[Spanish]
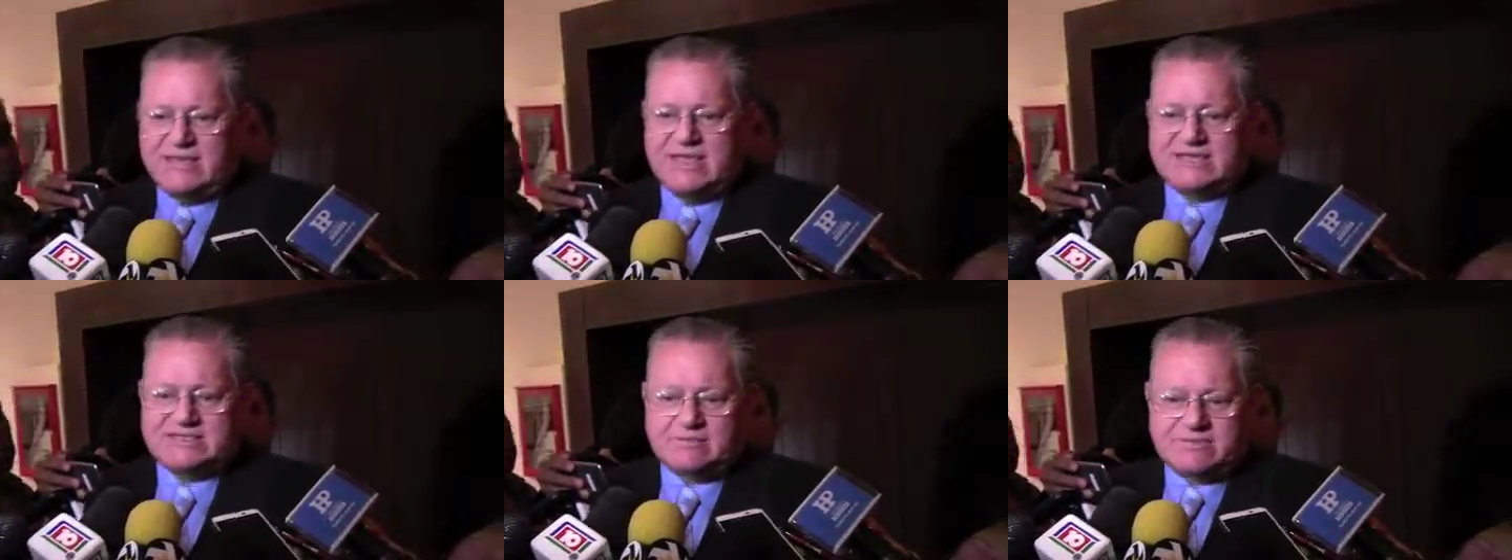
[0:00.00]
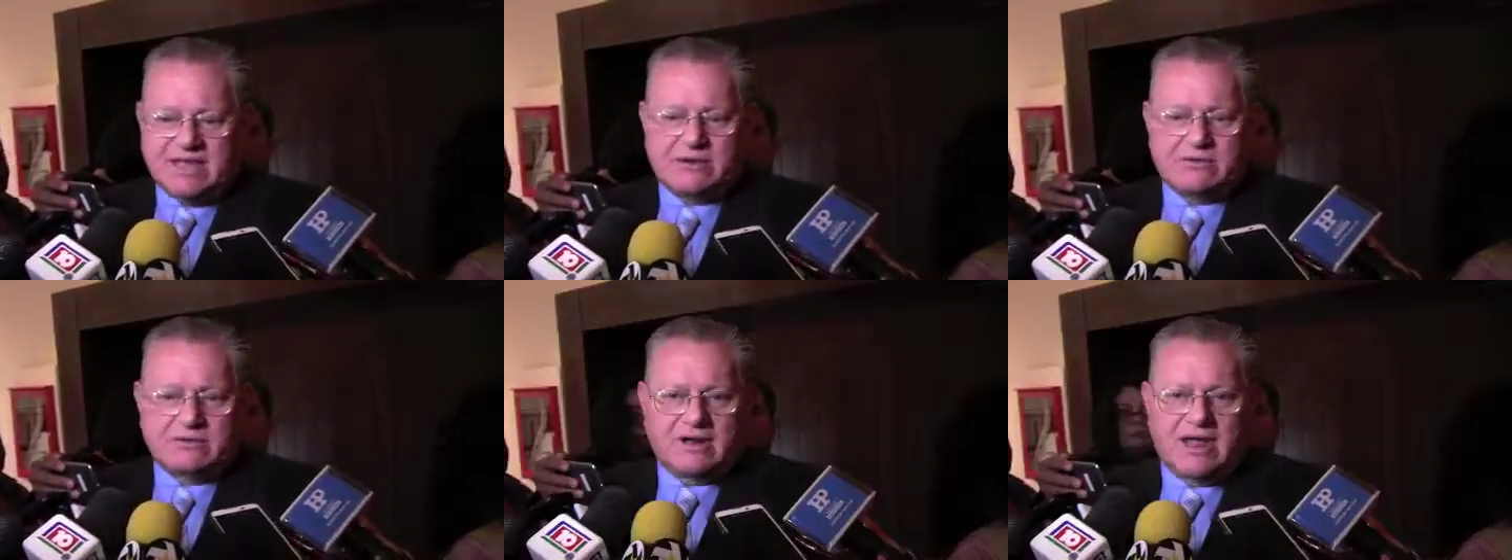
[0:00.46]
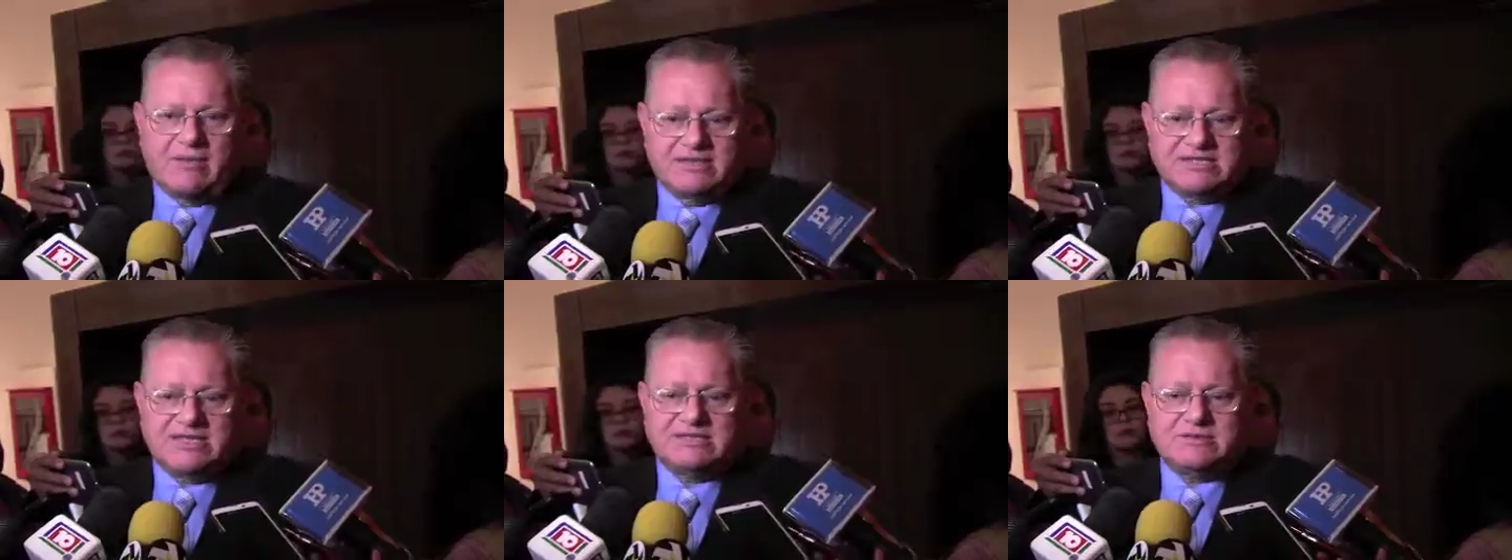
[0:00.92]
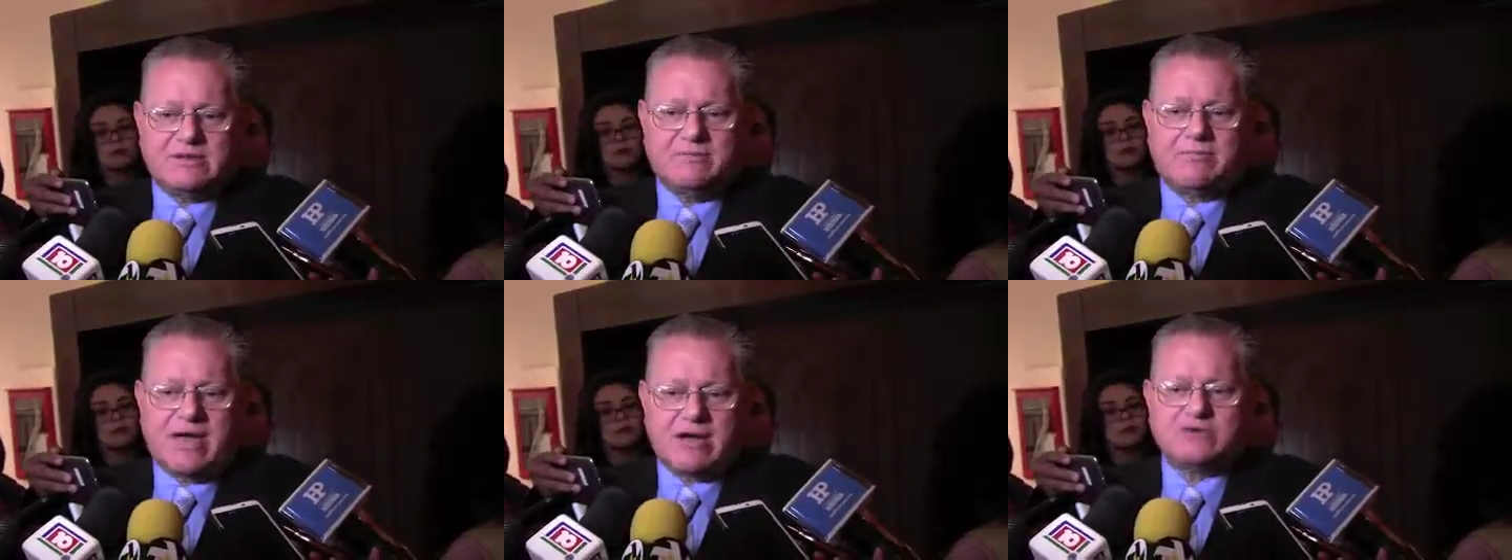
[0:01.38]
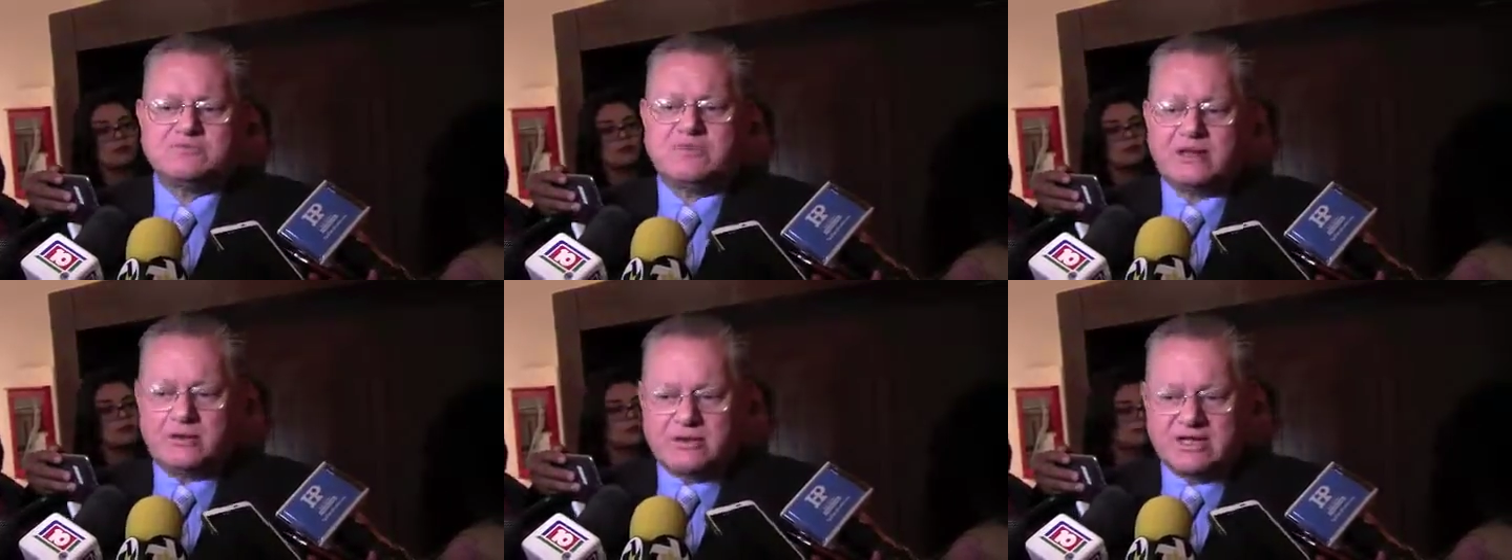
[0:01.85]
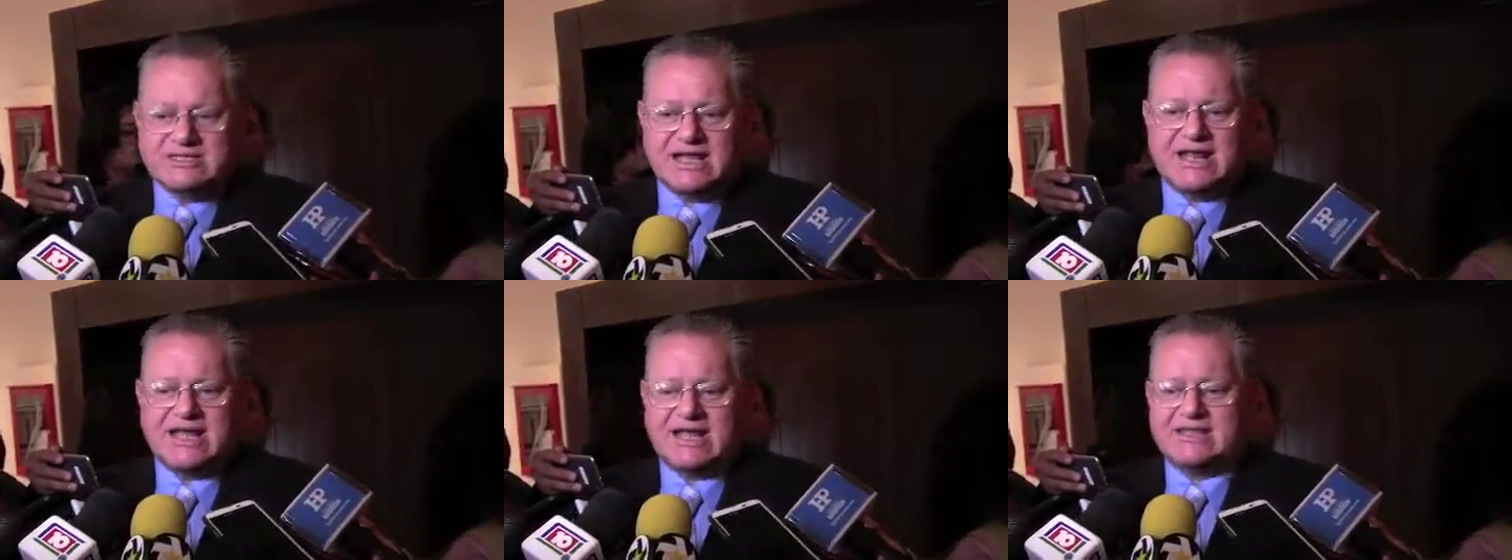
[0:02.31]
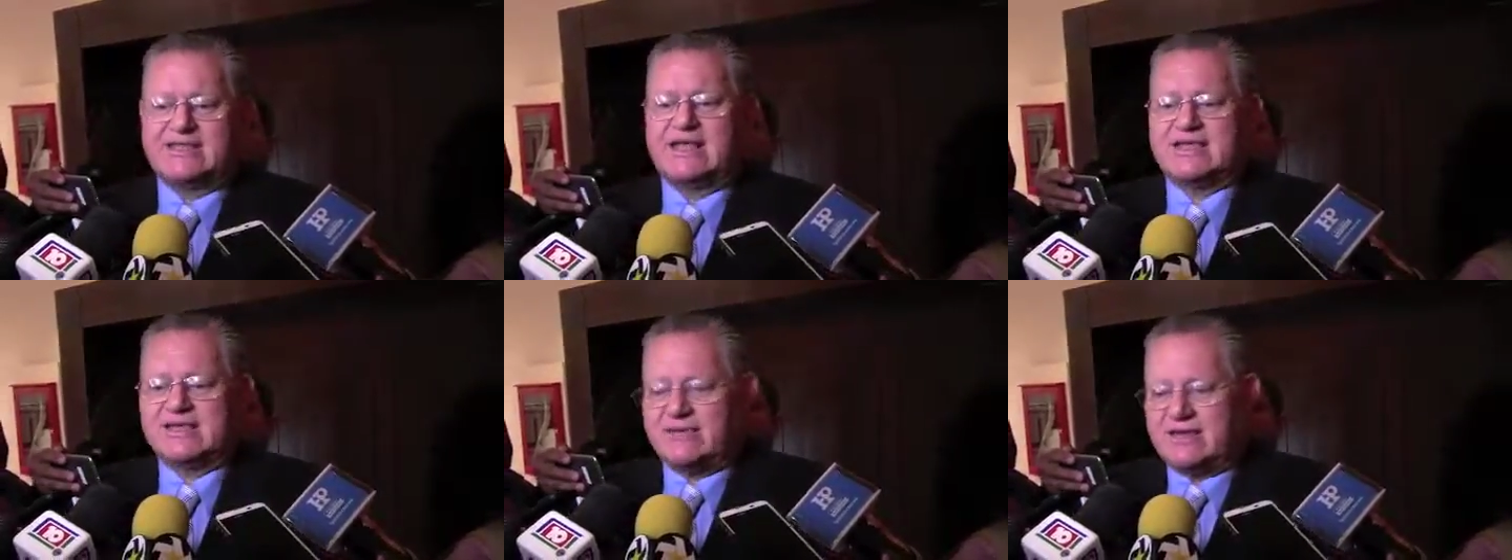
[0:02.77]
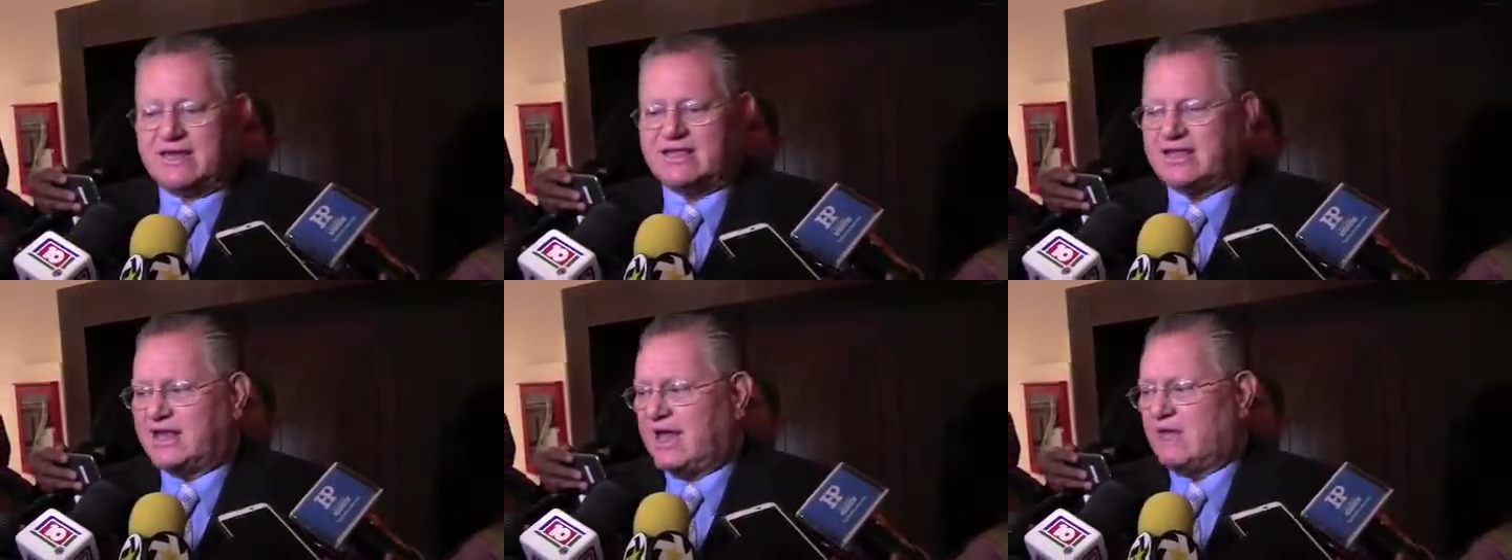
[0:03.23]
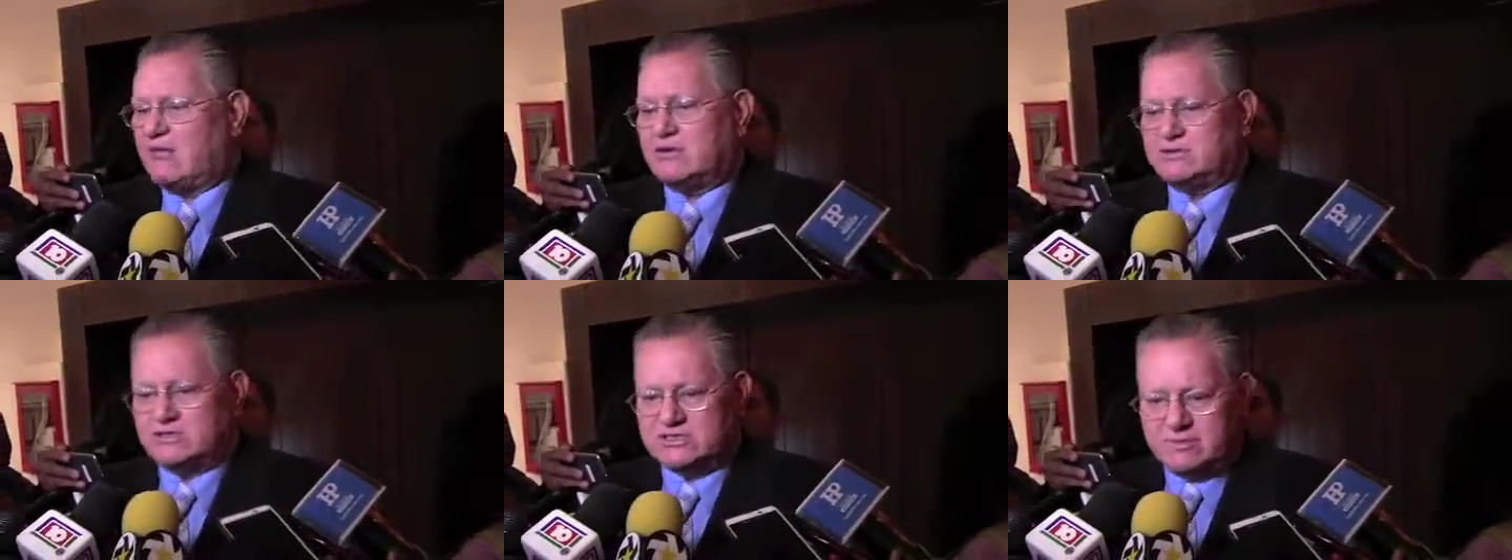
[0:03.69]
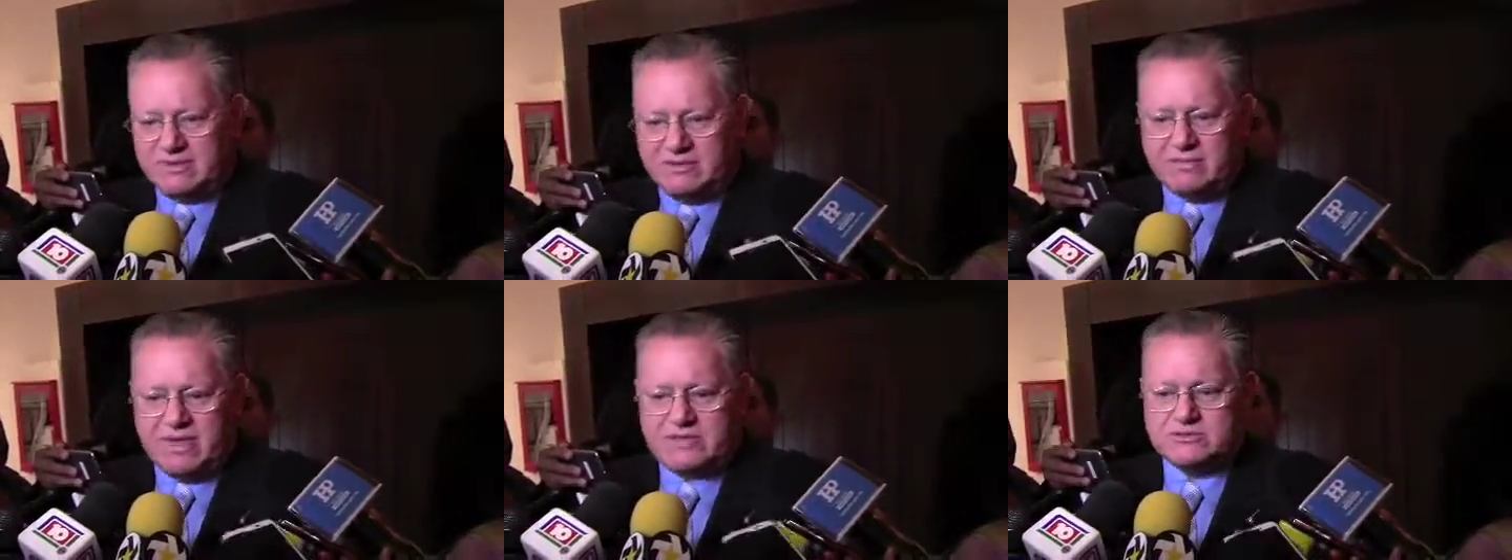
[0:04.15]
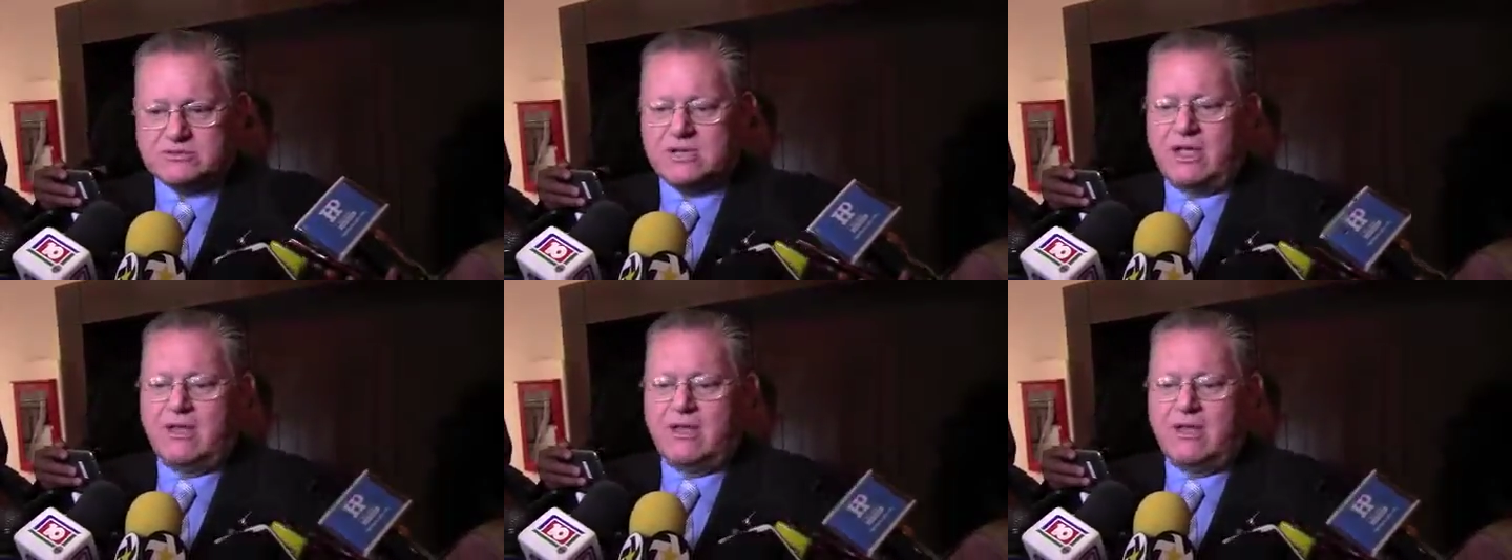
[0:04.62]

y aceptaron a veces pagos menores a la cantidad que habían entregado a los 12 mil pesos,